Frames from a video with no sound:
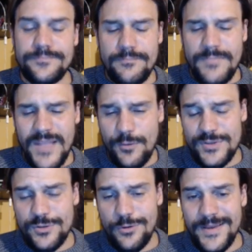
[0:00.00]
in
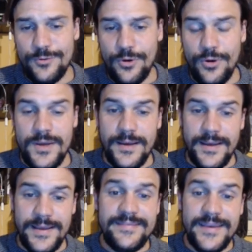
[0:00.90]
questo momento
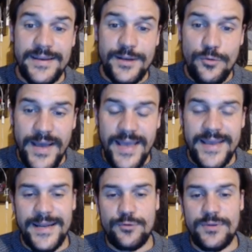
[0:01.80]
Ethereum è in
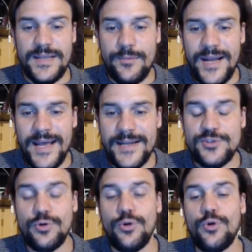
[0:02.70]
grado di elaborare
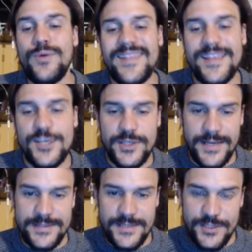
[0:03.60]
solo 15
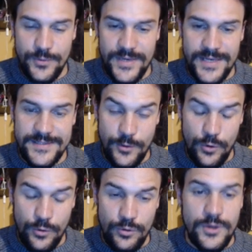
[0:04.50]
transazioni al
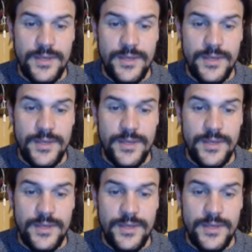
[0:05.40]
secondo.